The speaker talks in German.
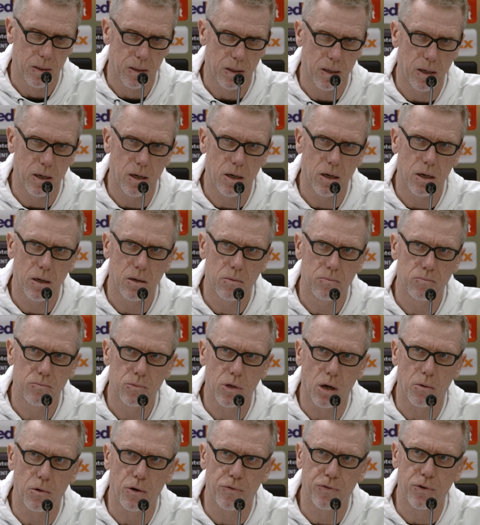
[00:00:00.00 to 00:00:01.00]
Ähm,
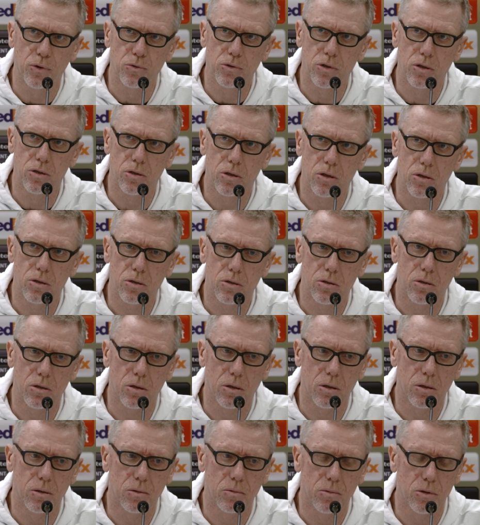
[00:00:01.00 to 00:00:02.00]
aber für uns ist das
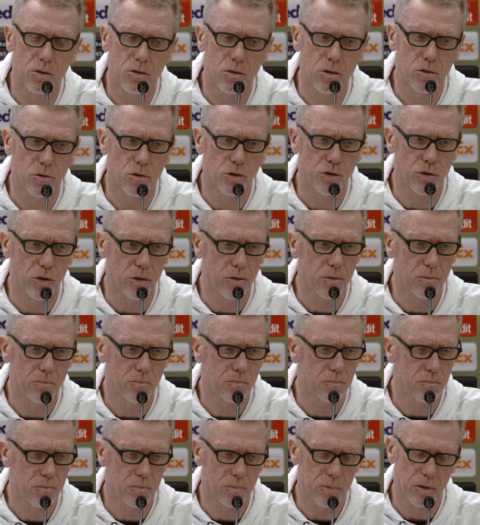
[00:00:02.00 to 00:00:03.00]
äh, ist natürlich schon
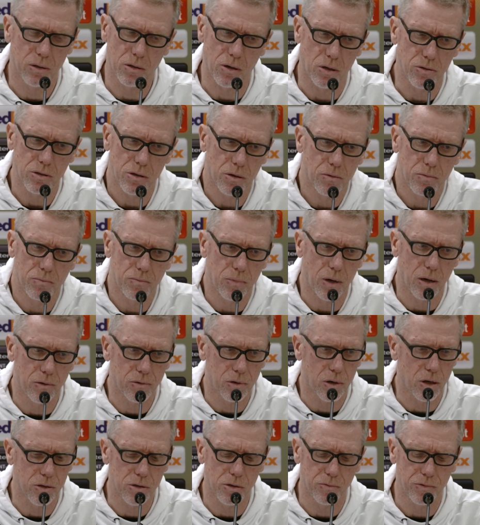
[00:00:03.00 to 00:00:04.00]
ein ganz, ein,
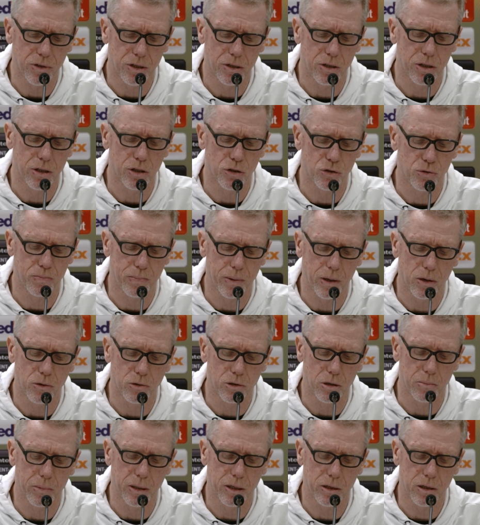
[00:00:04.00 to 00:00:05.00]
ganz ein wichtiges Spiel,
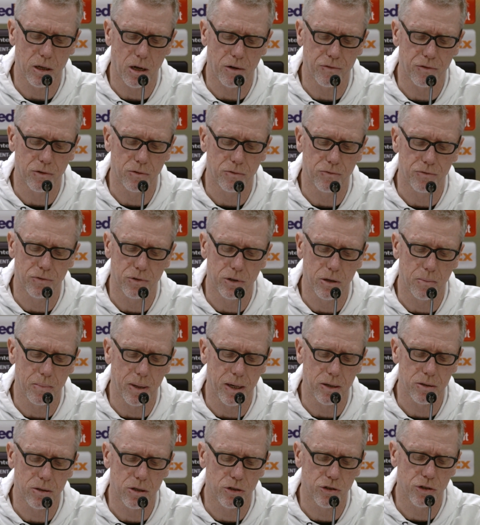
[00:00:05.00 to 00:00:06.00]
unabhängig davon von der
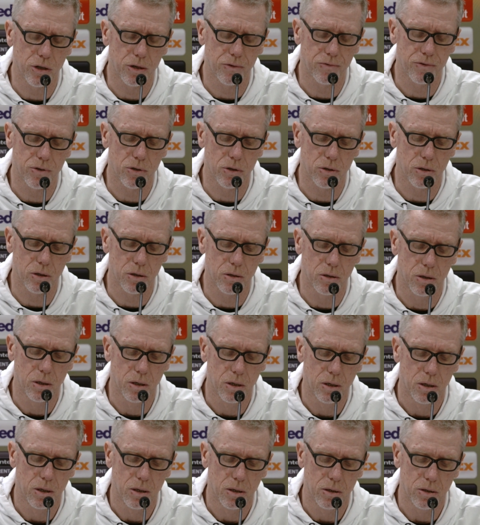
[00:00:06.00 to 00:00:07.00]
Meisterschaft, sondern
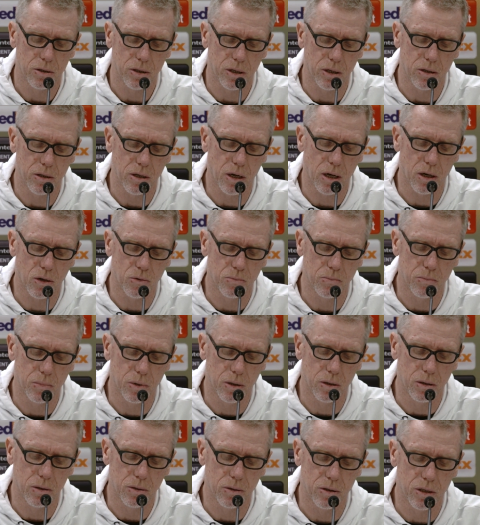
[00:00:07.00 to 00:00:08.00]
es geht darum,
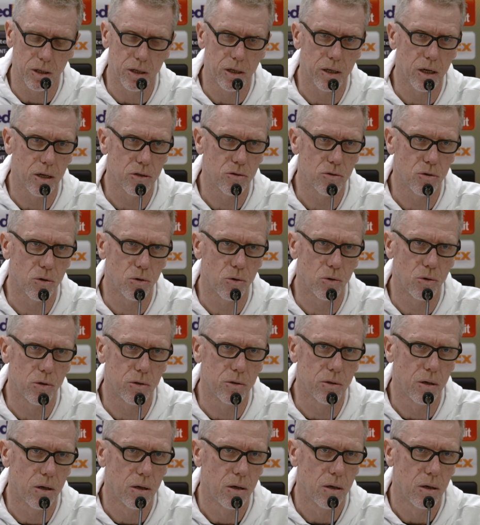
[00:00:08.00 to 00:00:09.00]
äh, Sicherheit zu
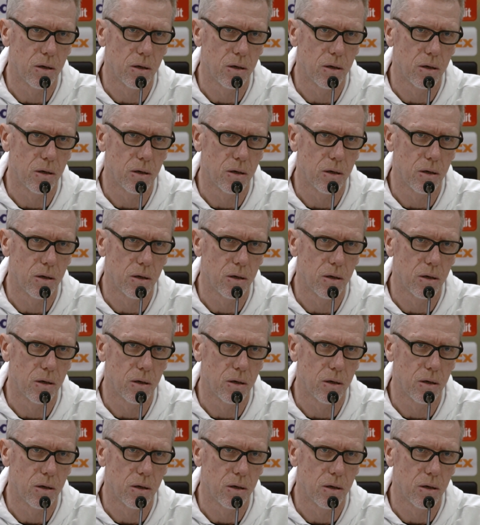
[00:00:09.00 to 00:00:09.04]
holen.